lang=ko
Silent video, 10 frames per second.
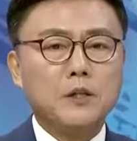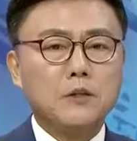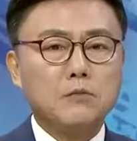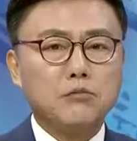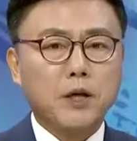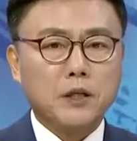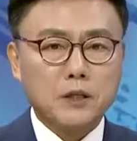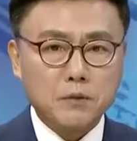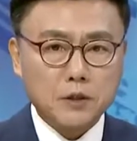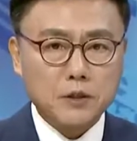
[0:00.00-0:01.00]
정부에
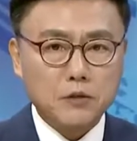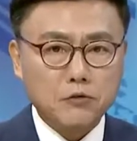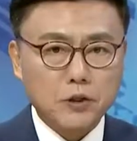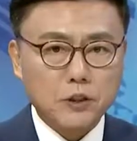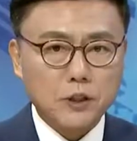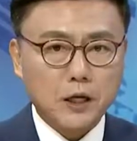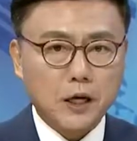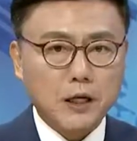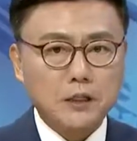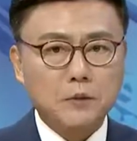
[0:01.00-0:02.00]
힘을 실어줄
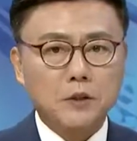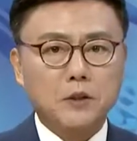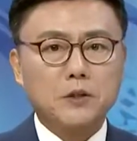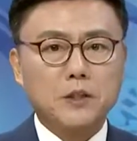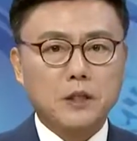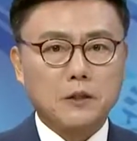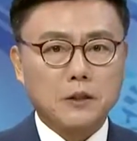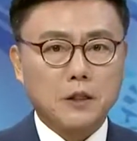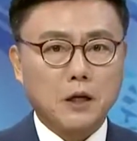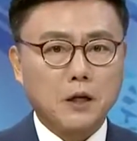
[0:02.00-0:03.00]
것인가 아니면 견제할
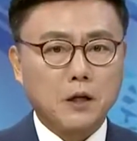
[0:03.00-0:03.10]
것인가.